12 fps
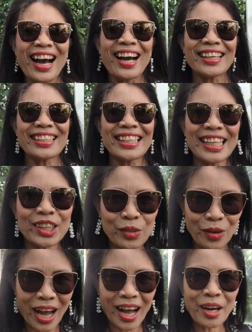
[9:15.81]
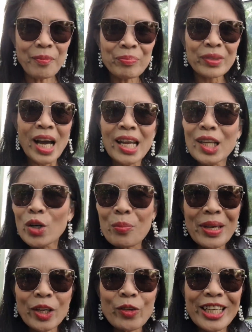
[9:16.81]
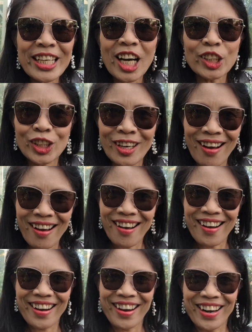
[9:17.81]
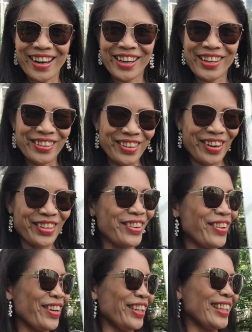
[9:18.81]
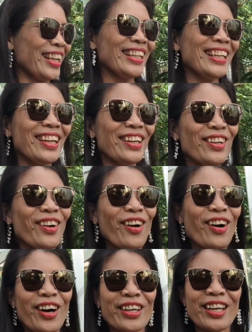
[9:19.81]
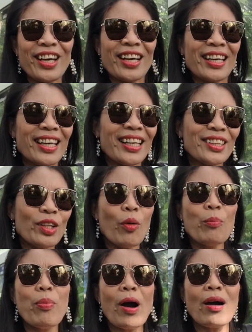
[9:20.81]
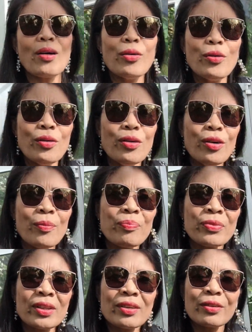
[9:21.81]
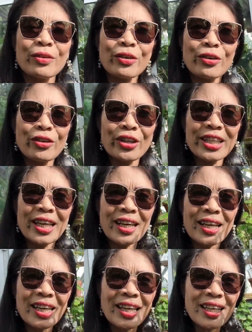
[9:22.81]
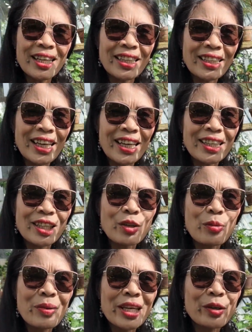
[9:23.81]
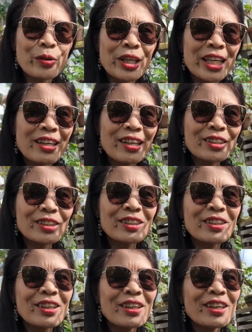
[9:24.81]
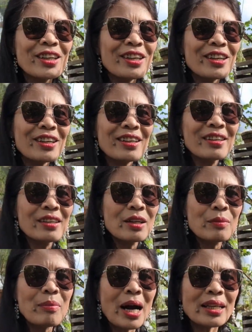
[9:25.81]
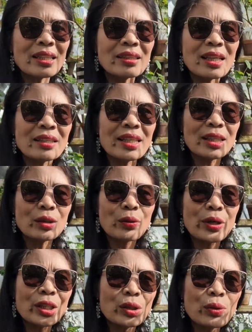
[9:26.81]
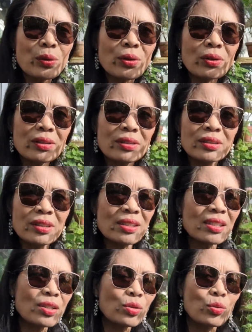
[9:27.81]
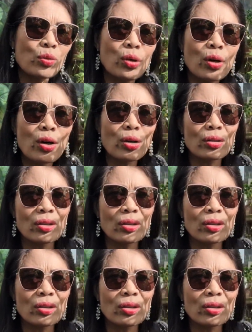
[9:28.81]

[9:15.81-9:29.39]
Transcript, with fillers: Andito ang Lumi Kuningatar. Ayun, nali. Ito, ang bango! Oh, yan ang Lumi Kuningatar. Bakit nandito ito? Sa sulok.